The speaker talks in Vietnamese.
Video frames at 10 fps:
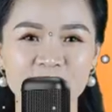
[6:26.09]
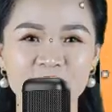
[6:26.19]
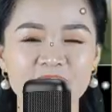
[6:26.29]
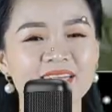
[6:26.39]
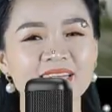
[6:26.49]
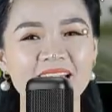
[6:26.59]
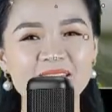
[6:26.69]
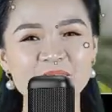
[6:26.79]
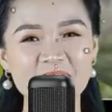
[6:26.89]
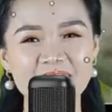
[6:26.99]
Tuy nhiên,
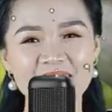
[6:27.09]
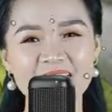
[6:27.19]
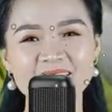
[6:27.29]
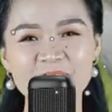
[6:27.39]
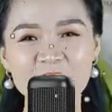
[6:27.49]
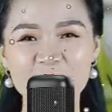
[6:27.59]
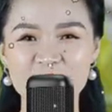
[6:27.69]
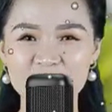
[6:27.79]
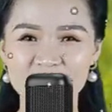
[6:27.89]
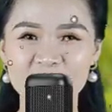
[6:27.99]
bạn cần có kế
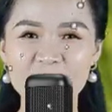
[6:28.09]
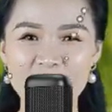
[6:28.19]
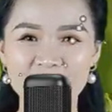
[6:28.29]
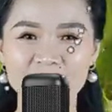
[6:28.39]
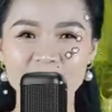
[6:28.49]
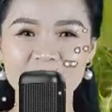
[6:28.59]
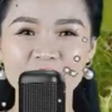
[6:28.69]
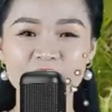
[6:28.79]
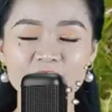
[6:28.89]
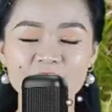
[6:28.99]
hoạch làm việc và
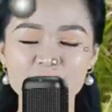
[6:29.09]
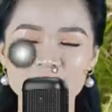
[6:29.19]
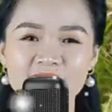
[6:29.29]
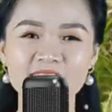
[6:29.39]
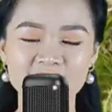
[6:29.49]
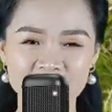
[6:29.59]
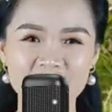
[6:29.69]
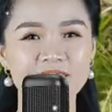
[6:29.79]
nghỉ ngơi hợp lý,